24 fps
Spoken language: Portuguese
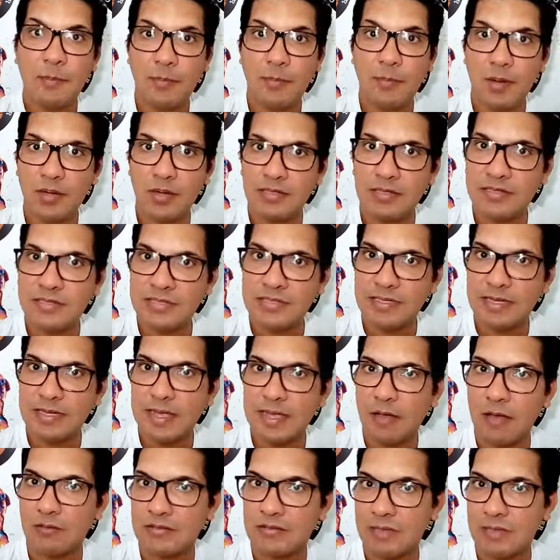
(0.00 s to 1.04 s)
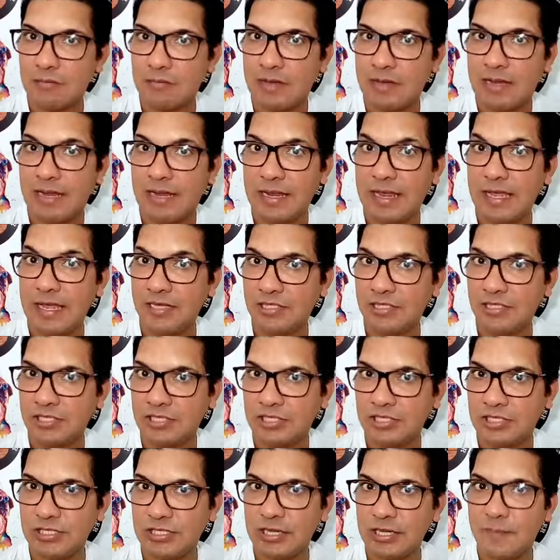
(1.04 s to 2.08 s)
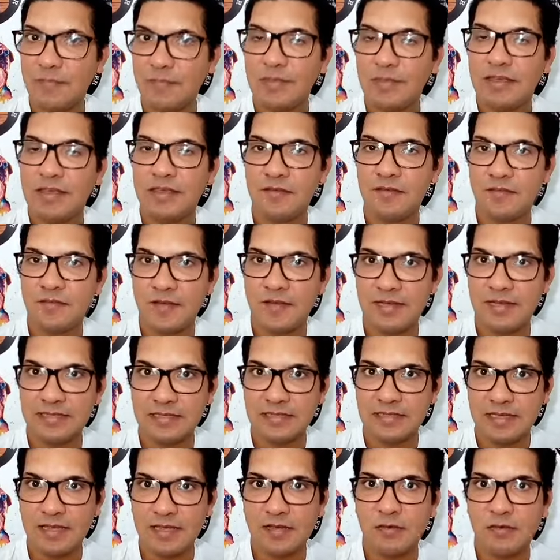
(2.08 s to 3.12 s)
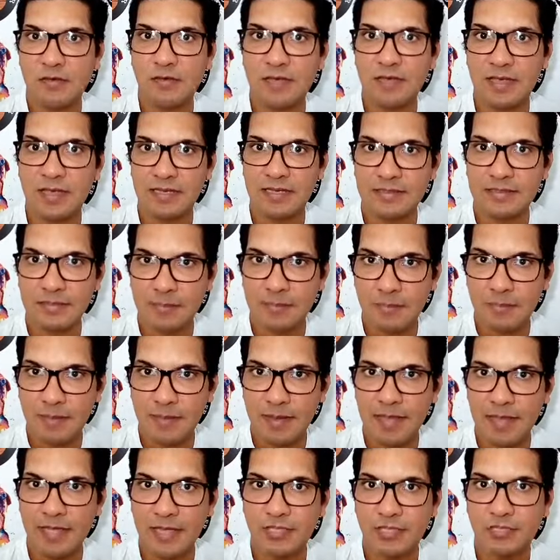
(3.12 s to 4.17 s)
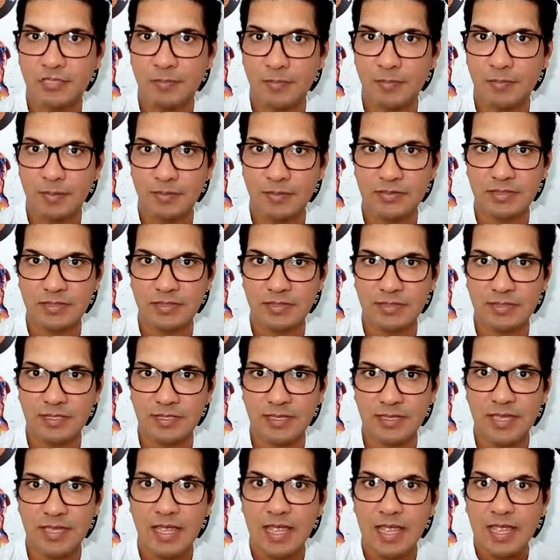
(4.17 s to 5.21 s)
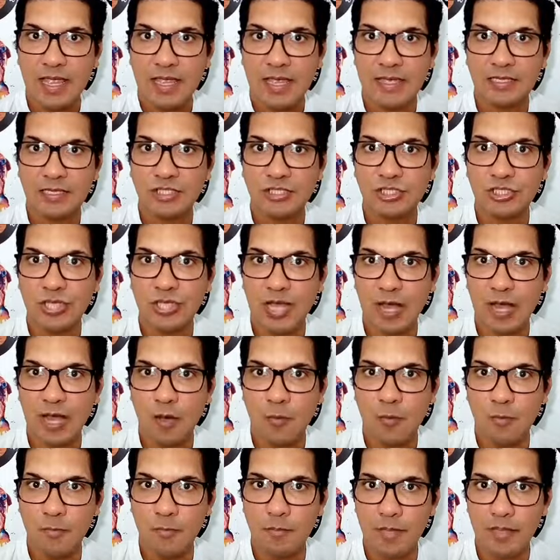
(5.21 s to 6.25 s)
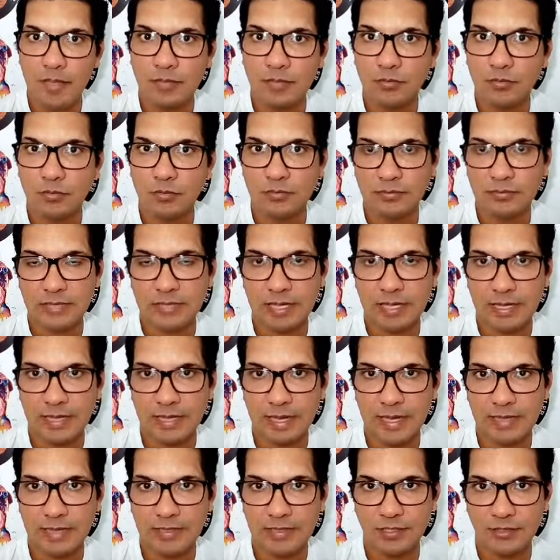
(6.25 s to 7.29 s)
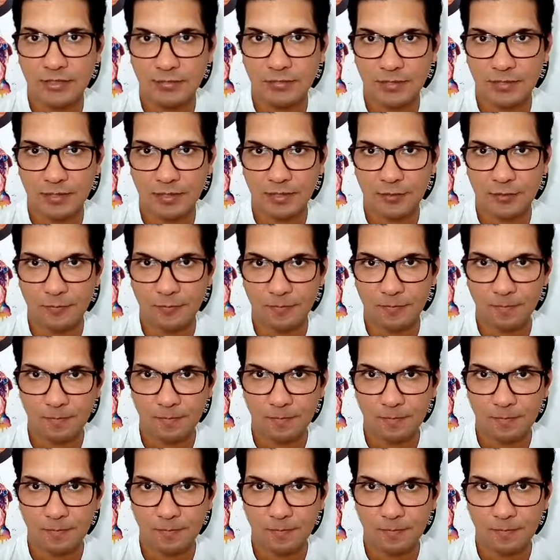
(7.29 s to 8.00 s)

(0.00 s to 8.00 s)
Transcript: pode sim causar uma alergia e fazer com que esse pet possa ter este aumento da queda de pelo.